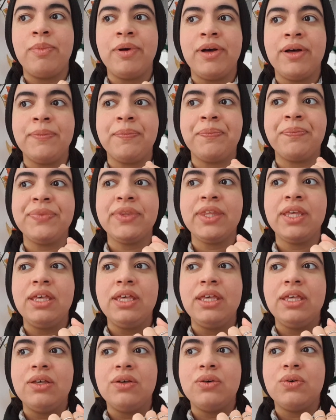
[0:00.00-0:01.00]
Ben,
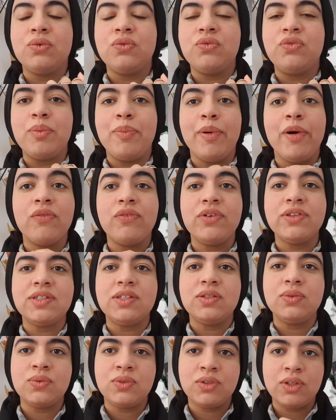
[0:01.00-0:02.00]
on fait pas en fait ce
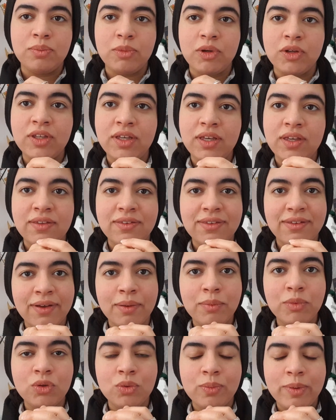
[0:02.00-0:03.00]
qui nous est demandé et c'est
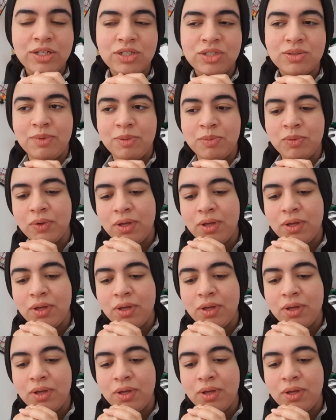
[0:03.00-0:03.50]
vraiment dommage, mais bon.